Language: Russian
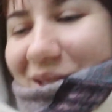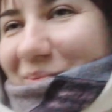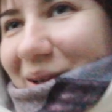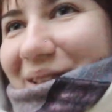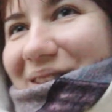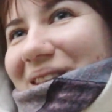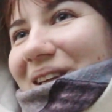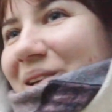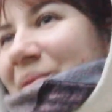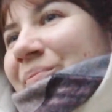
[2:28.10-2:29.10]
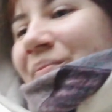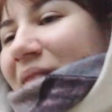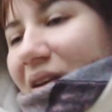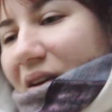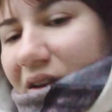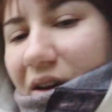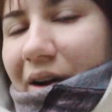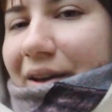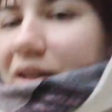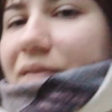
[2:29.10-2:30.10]
утеплился.
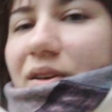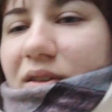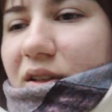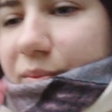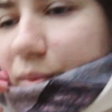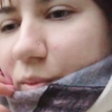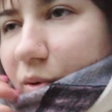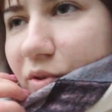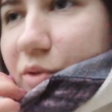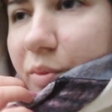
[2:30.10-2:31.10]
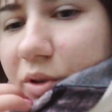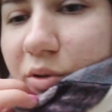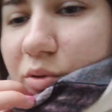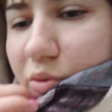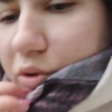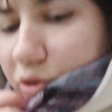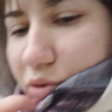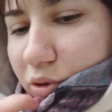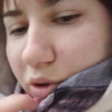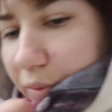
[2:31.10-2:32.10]
А я, наверное, на Поповича подойду и
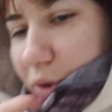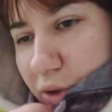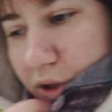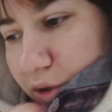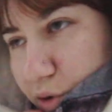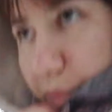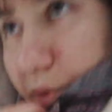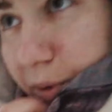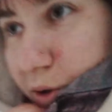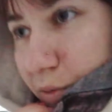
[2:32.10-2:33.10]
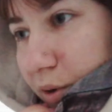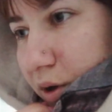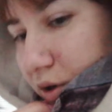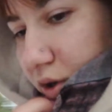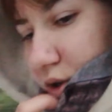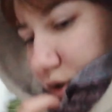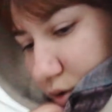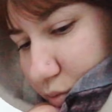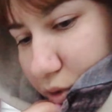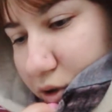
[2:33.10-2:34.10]
что-то просто себе куплю потом.
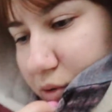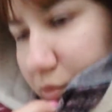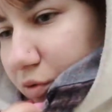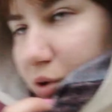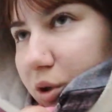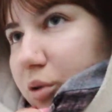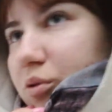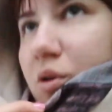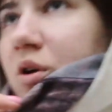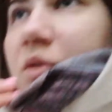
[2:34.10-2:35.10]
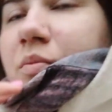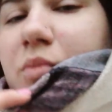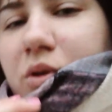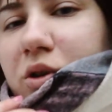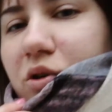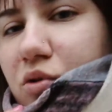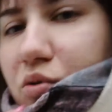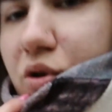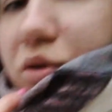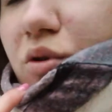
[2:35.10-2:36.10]
Поэтому вот все,
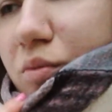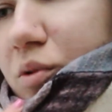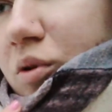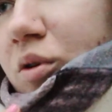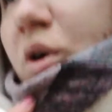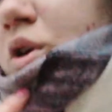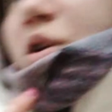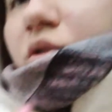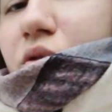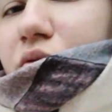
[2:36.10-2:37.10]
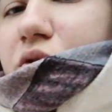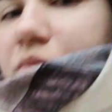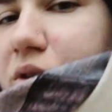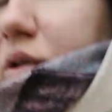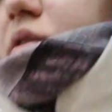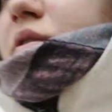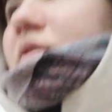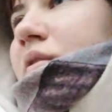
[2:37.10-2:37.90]
подхожу уже к дому. Ну, в смысле,